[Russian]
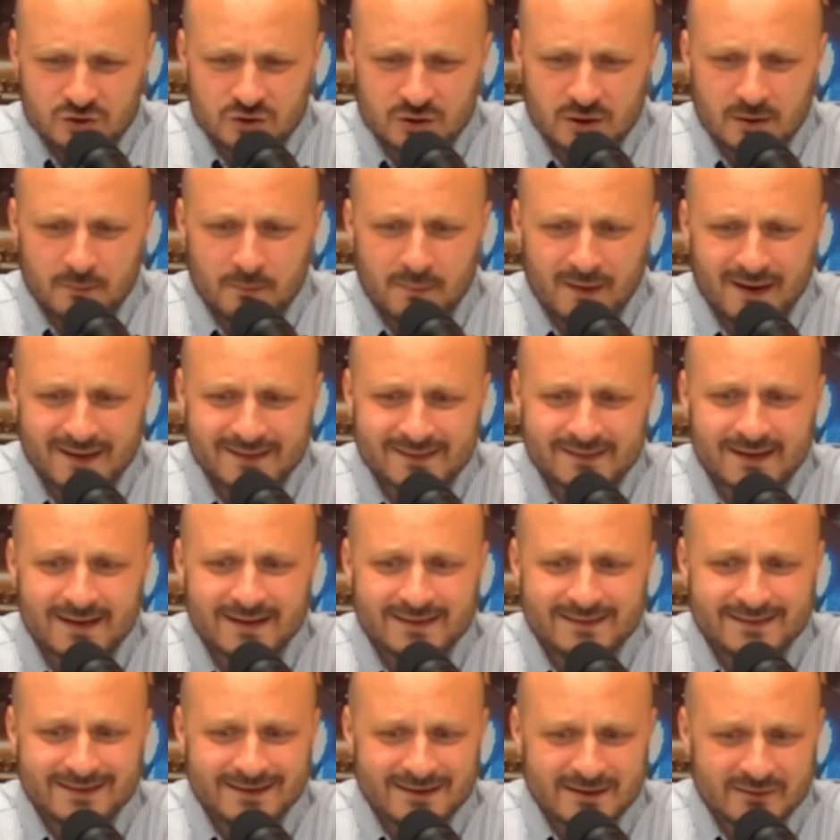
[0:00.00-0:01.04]
баз
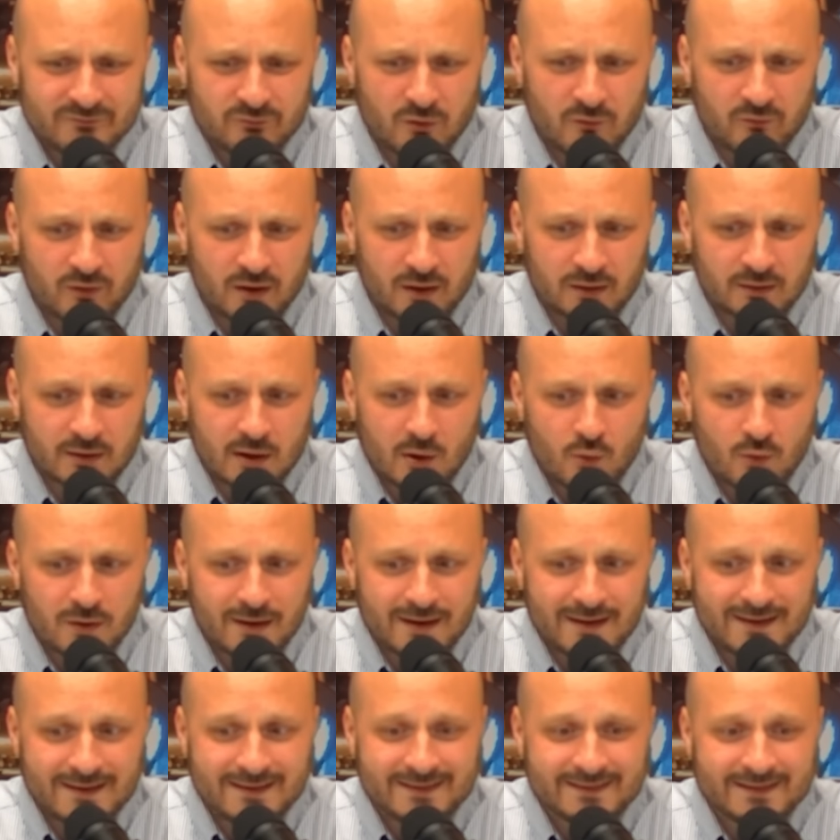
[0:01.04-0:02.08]
теневого алкоголя
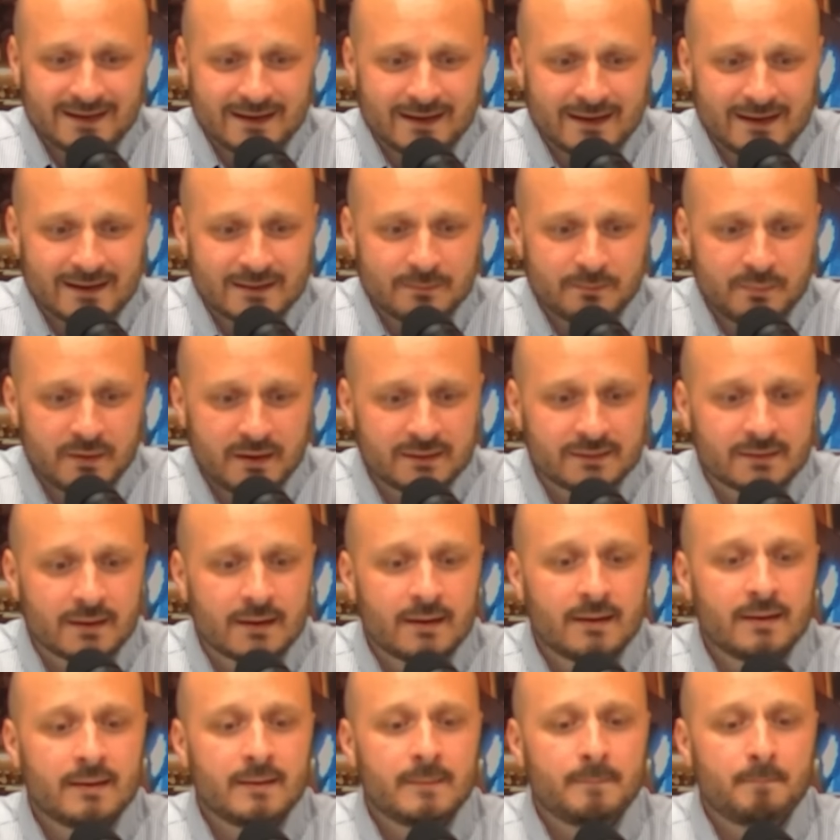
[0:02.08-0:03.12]
и сигарет перед
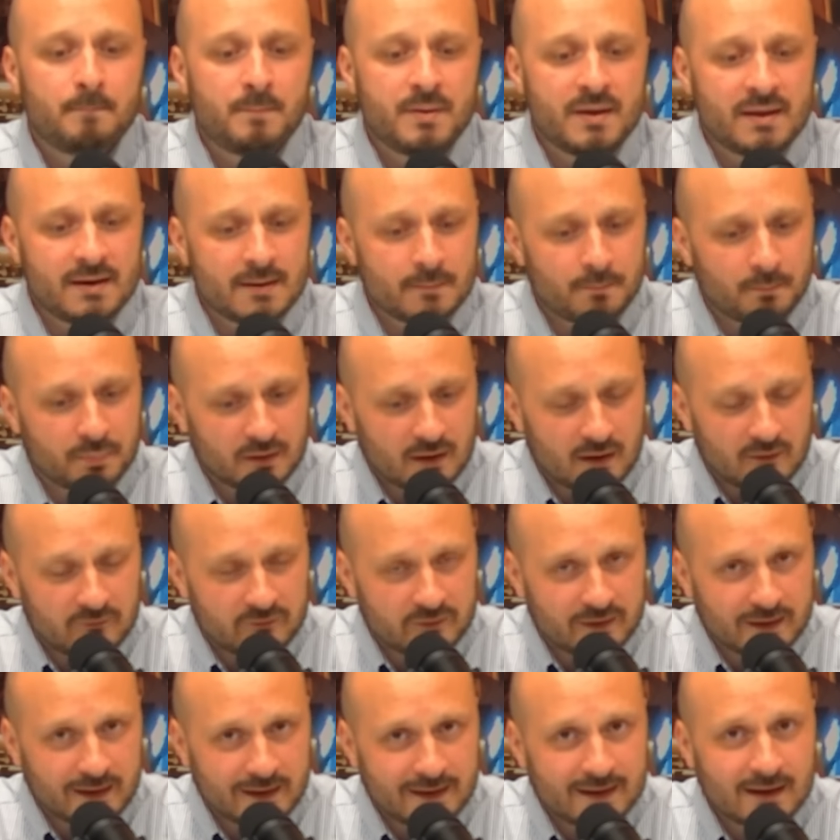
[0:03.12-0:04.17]

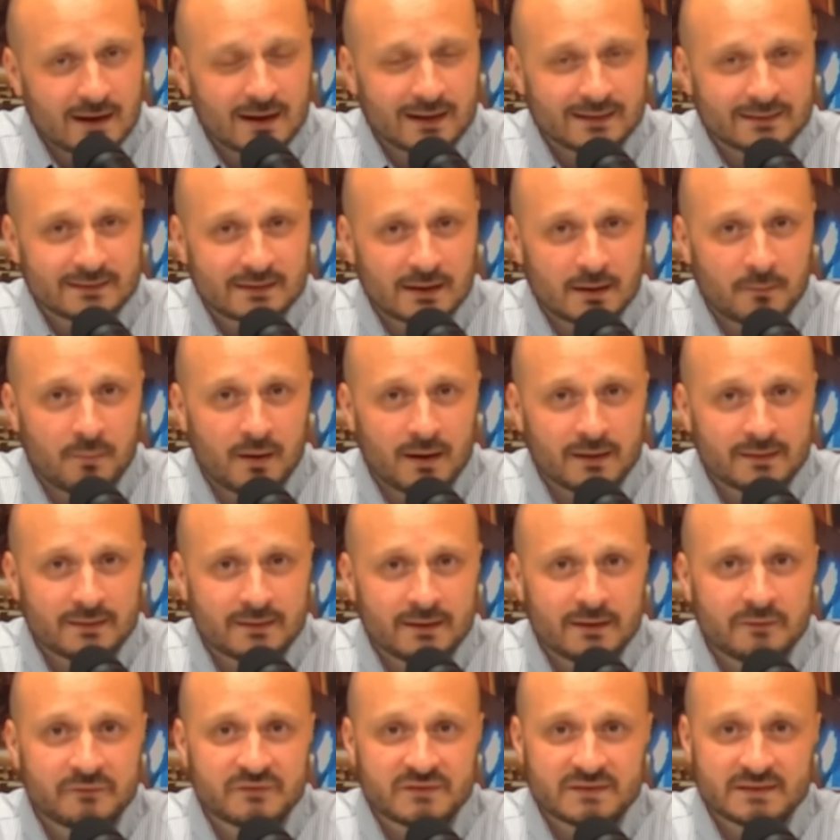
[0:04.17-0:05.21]
переправкой контрабанды
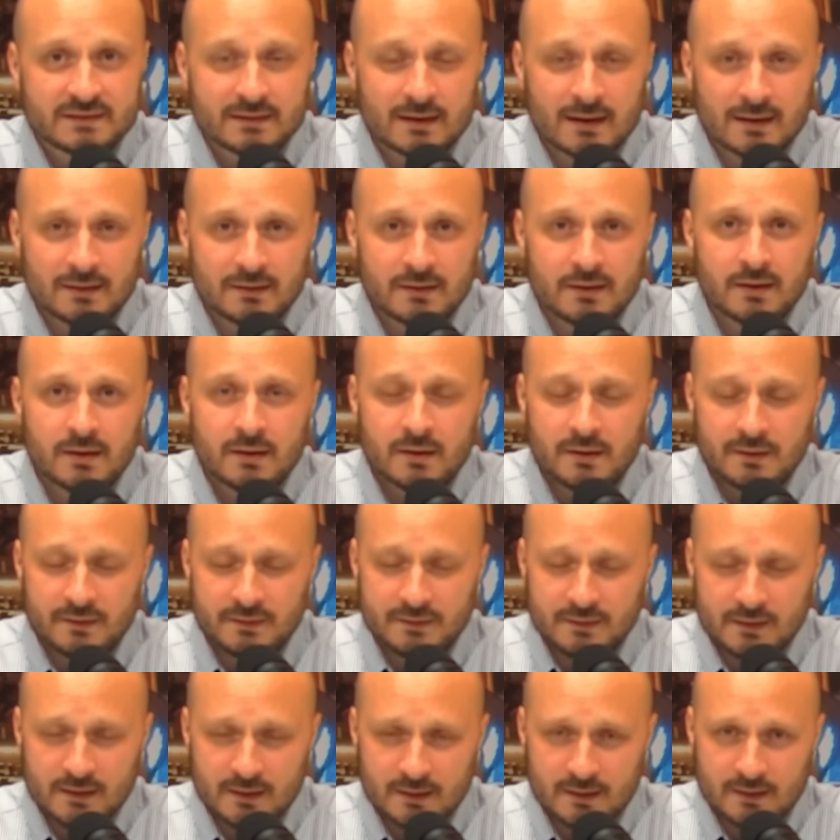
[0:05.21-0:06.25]
в страны
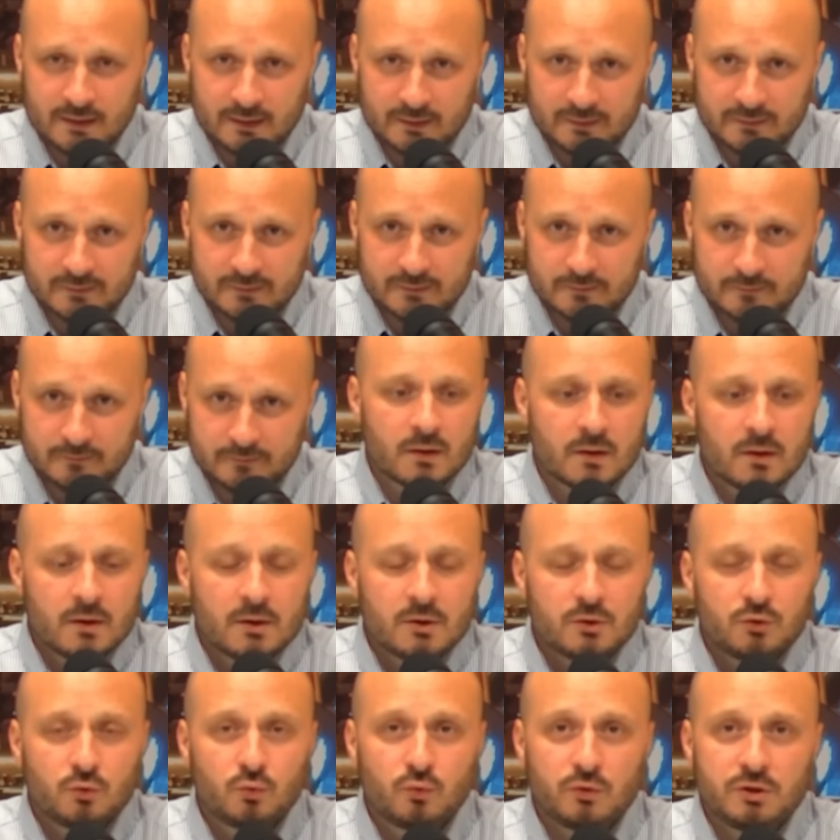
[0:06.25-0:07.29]
ЕС.
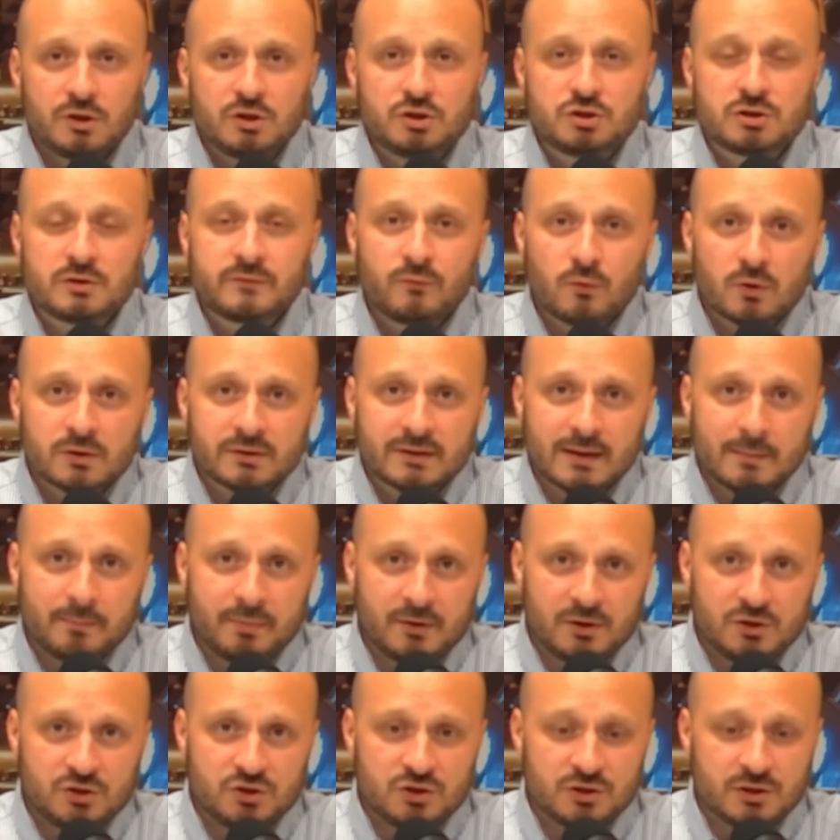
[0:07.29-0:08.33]
Ну и четвертая
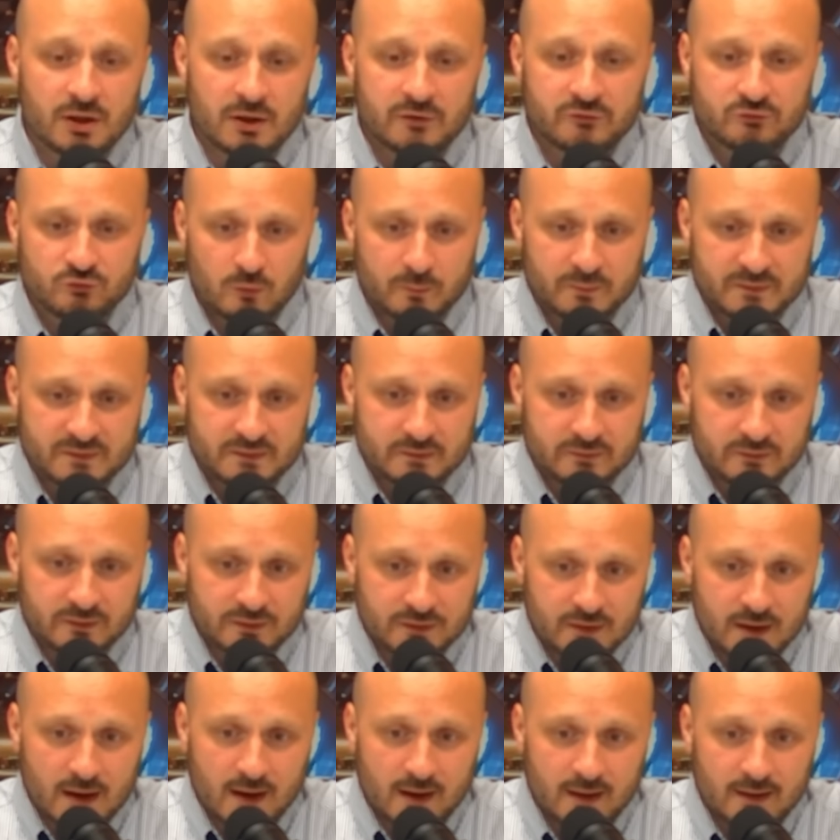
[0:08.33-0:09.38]
причина,
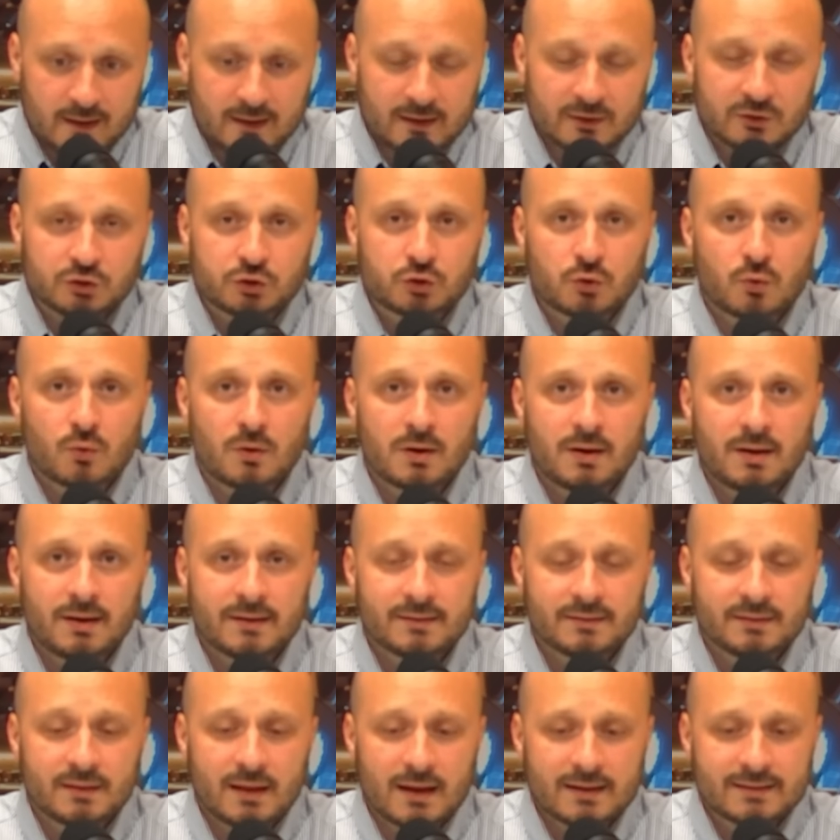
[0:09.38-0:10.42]
собственно, контроль
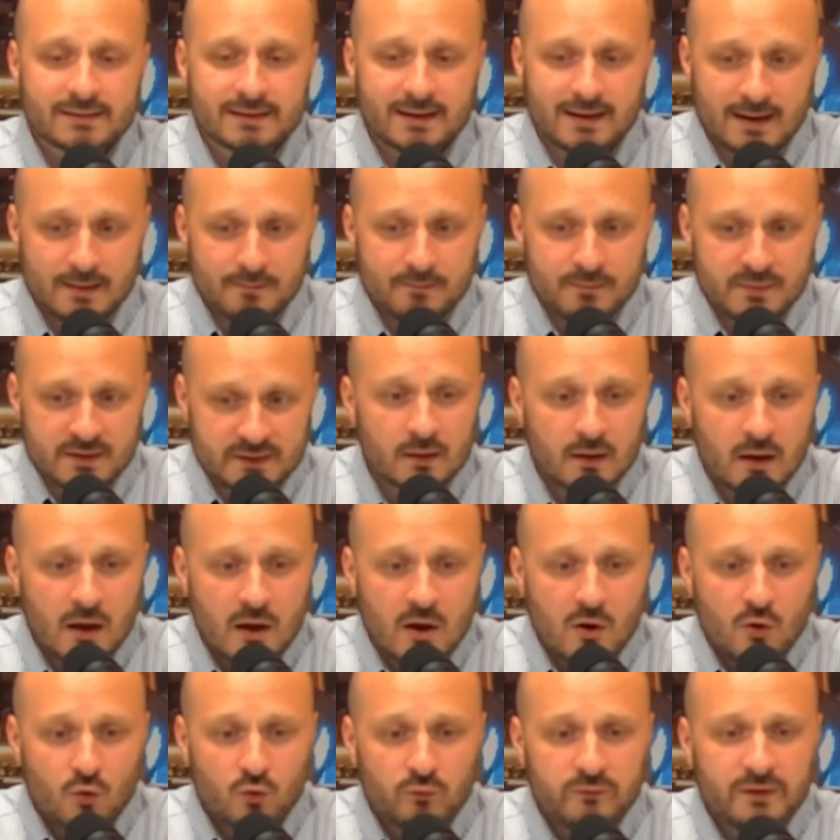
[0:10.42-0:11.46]
над комиссией.
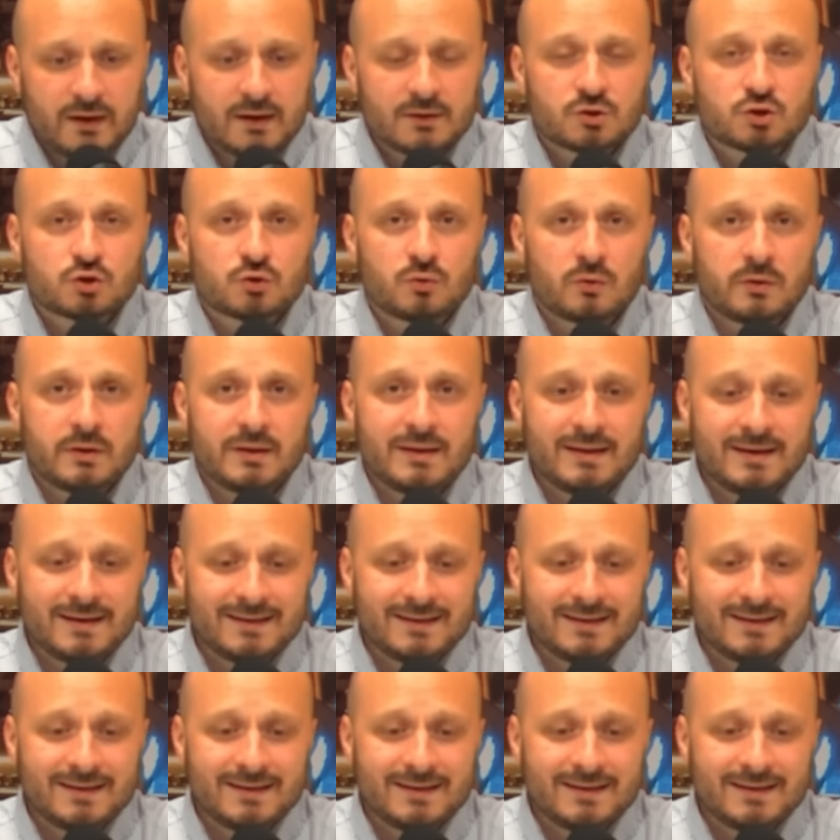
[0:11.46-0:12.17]
Уверен, что Ирина